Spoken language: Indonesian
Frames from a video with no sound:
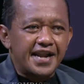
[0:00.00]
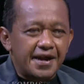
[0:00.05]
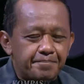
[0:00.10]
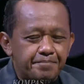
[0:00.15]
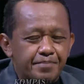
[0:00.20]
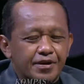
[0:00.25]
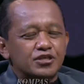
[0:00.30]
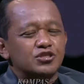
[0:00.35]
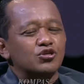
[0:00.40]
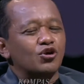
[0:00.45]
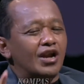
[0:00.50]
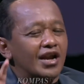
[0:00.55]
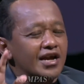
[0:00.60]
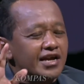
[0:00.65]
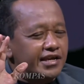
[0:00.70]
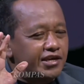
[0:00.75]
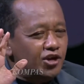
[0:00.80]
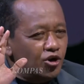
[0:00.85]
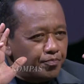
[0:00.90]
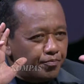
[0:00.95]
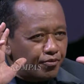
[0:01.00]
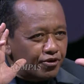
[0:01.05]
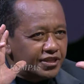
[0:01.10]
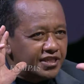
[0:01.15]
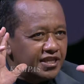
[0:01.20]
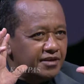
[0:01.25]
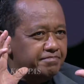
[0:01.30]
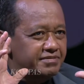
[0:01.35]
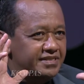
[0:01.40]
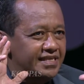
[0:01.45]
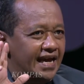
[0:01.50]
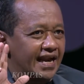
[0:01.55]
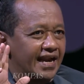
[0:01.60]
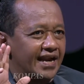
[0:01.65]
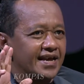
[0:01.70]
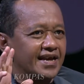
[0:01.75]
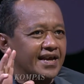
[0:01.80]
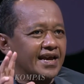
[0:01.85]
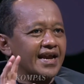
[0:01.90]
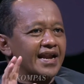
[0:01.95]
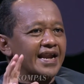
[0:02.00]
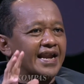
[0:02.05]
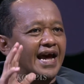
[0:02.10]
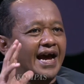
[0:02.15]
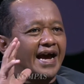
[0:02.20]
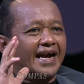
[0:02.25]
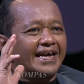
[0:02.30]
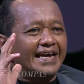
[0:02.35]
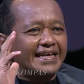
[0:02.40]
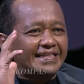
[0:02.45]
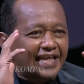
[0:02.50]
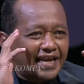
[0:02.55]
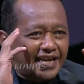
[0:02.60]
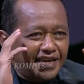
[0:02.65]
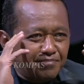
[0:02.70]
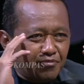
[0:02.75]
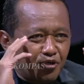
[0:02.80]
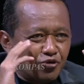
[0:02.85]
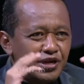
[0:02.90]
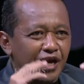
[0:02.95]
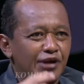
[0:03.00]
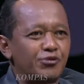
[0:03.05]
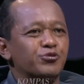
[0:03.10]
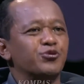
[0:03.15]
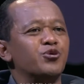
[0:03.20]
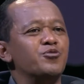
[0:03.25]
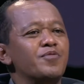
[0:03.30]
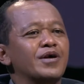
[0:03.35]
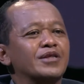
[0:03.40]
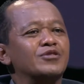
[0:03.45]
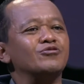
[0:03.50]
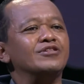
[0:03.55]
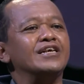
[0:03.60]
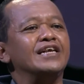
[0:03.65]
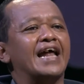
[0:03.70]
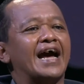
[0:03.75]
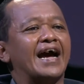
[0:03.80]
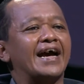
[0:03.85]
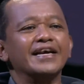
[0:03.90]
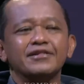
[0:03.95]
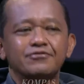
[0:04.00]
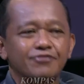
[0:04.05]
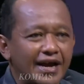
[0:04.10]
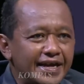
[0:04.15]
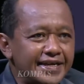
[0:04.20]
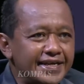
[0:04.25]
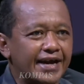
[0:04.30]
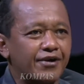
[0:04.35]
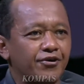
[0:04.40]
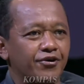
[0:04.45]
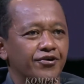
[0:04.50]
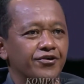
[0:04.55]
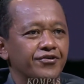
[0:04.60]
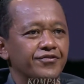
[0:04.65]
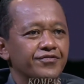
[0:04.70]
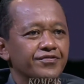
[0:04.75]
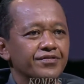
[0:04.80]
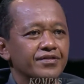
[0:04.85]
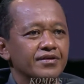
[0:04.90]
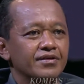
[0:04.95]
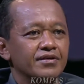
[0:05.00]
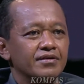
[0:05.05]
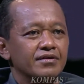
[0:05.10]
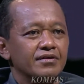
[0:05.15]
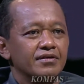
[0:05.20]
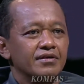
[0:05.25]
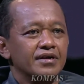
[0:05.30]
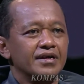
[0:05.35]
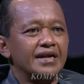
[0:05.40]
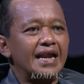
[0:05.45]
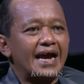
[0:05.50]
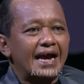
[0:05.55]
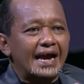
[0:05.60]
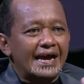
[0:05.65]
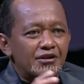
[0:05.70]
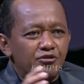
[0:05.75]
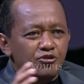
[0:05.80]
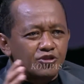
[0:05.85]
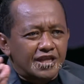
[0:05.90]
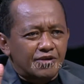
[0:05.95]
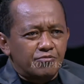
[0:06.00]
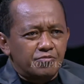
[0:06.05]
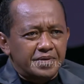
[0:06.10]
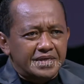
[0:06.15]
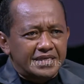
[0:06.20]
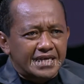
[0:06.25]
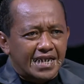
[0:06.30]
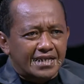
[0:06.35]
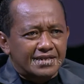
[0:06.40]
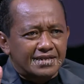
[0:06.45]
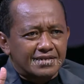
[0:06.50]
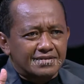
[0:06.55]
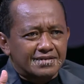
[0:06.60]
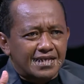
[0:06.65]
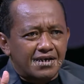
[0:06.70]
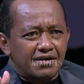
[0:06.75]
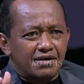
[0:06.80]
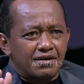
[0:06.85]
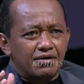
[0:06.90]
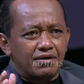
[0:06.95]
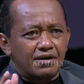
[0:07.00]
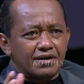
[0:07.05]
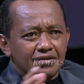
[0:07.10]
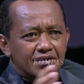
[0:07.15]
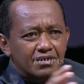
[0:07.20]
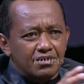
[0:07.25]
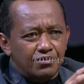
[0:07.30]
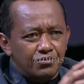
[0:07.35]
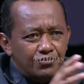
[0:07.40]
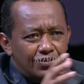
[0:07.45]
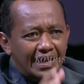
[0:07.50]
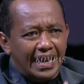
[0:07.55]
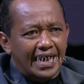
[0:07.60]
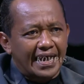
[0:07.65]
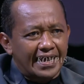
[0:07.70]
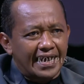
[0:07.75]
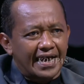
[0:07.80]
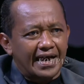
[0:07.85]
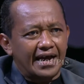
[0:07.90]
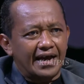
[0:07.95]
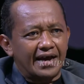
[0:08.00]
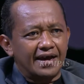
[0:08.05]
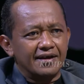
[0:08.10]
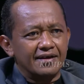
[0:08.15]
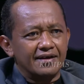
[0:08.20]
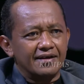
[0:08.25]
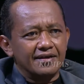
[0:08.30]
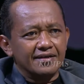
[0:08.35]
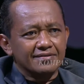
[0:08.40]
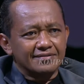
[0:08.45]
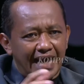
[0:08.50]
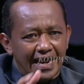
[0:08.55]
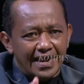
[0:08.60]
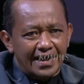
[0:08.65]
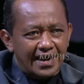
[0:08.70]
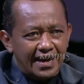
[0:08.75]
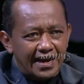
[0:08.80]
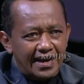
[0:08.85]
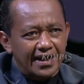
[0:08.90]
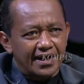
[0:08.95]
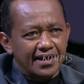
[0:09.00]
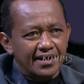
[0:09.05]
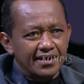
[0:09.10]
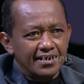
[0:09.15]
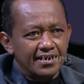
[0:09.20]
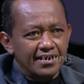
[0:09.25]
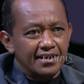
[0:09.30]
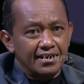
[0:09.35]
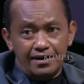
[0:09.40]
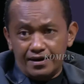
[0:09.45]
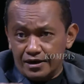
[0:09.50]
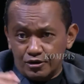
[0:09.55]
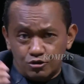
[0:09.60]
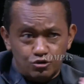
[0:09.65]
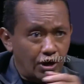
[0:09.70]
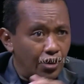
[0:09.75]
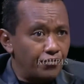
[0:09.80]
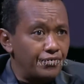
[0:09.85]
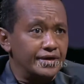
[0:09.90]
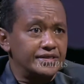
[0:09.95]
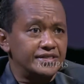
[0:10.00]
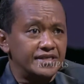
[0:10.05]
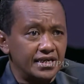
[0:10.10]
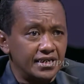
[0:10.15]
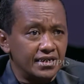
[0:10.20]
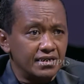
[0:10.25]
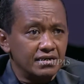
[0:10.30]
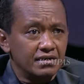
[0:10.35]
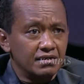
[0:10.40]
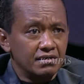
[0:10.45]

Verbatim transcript: Ada persoalan geopolitik besar. Nah, kita ini mau diadu domba atau tidak? Itu aja kok. Nah, kalau kita bicara tentang wilayah tanah di Sulawesi,